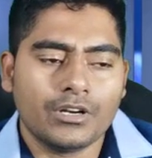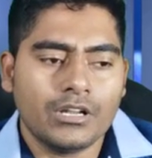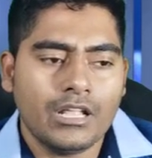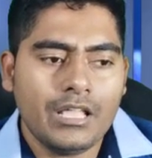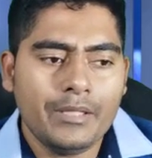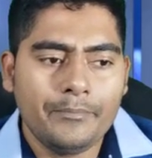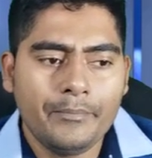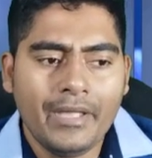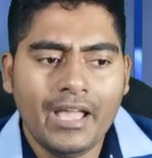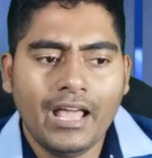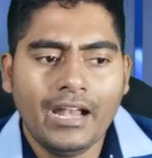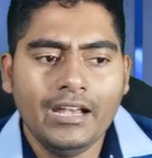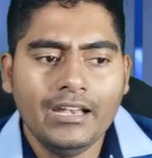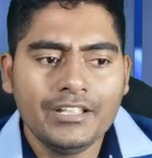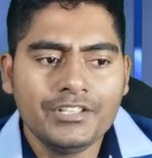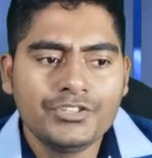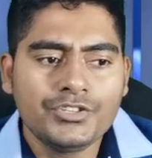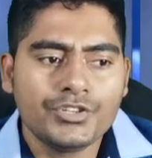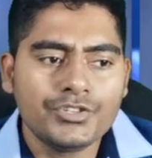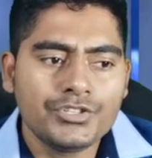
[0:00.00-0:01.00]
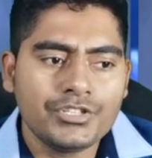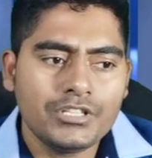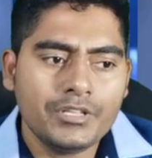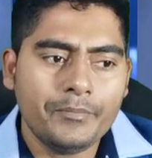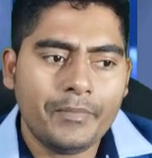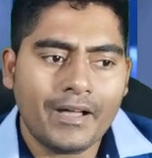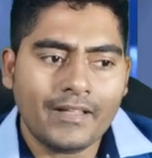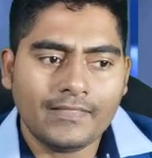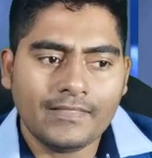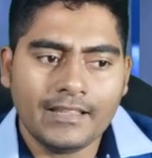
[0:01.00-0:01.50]
জন এই বেয়াল্লিশ জন
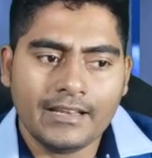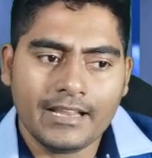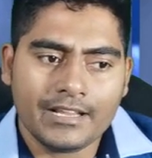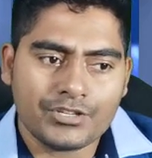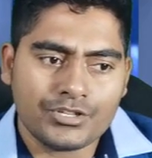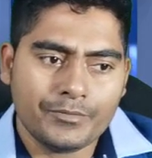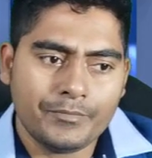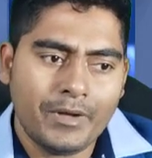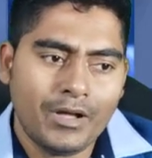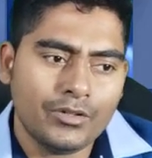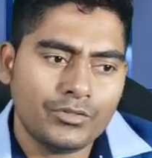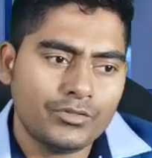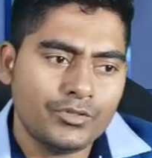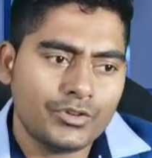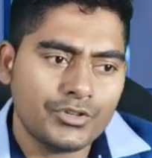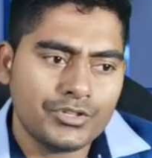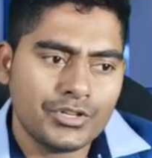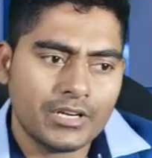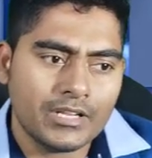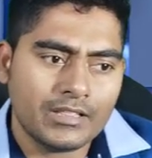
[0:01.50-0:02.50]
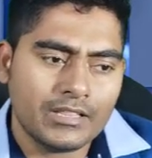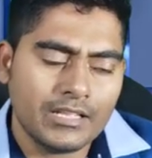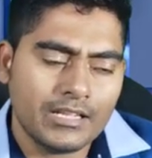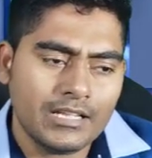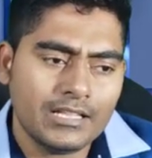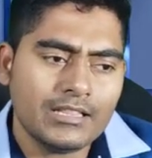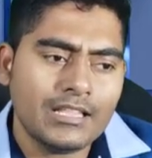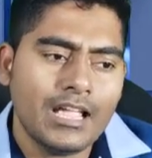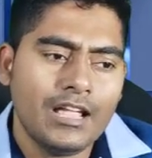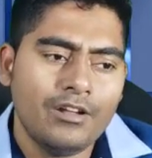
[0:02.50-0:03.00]
যদি বাদ দেন একশো বাহাত্তর জনের
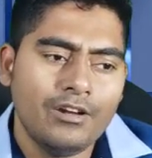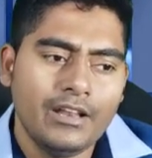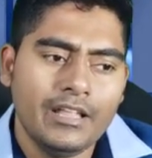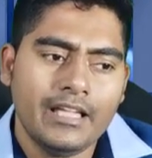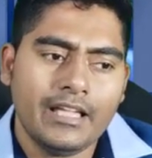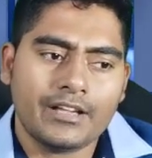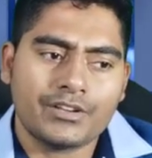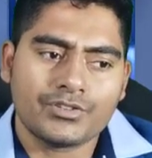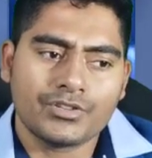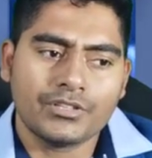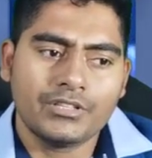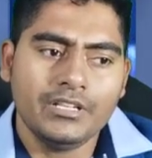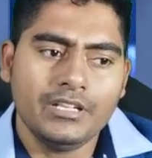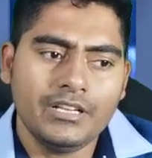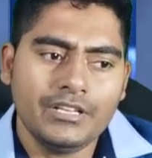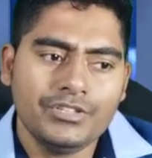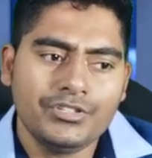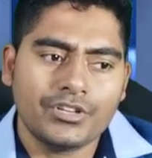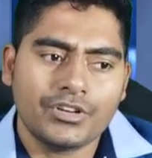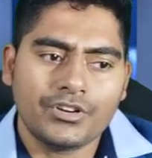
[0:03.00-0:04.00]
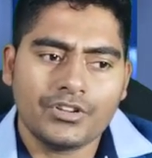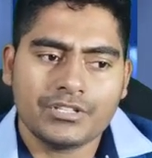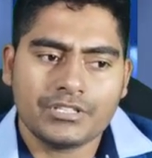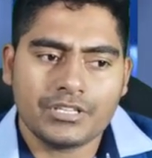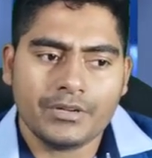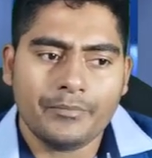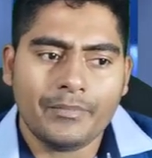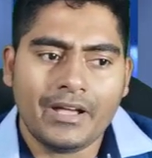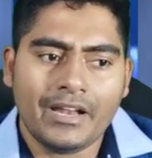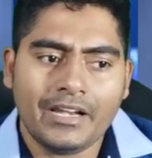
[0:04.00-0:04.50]
থেকে তাহলে একশো তিরিশ জন
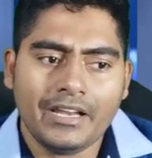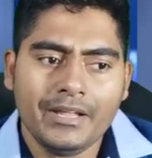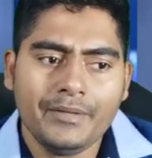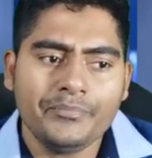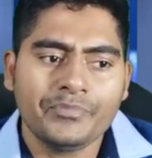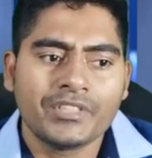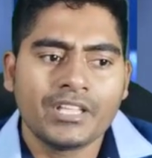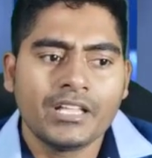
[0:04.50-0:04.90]
হচ্ছে মানে